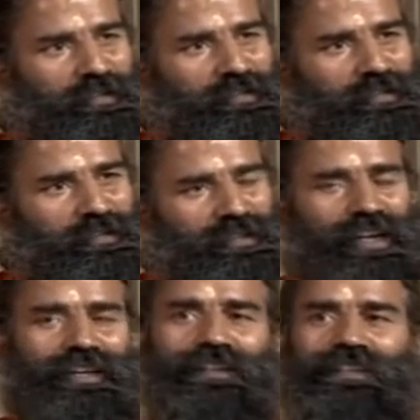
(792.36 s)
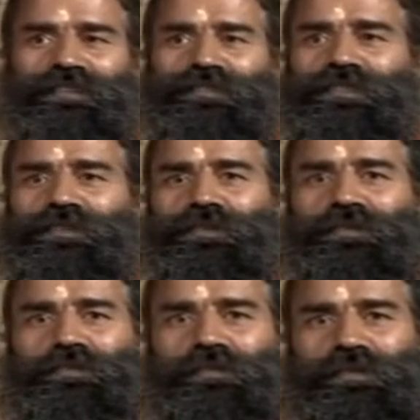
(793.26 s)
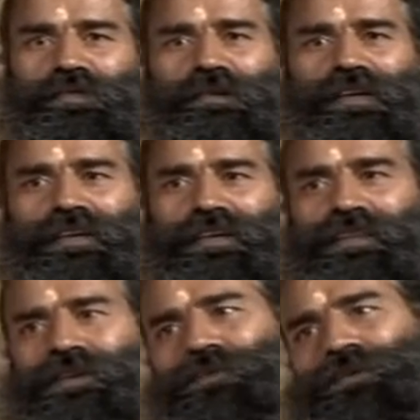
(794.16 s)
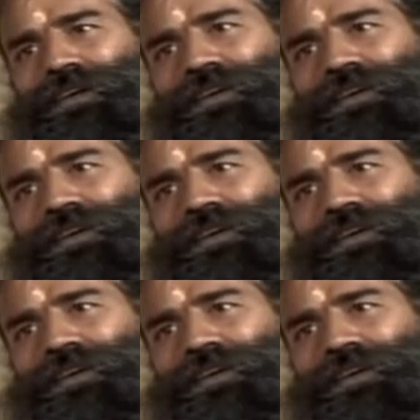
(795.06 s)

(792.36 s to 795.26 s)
गुरु नानक देव जी को स्मरण करते हुए